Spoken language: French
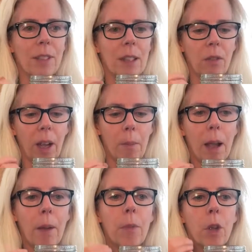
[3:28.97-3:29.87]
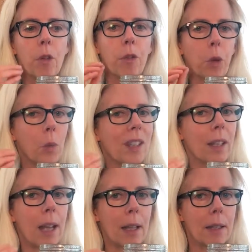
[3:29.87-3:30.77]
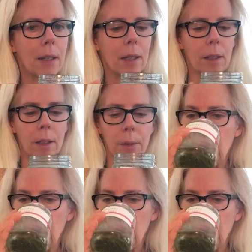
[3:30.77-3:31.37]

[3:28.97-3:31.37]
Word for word: C'est vraiment fruité acide.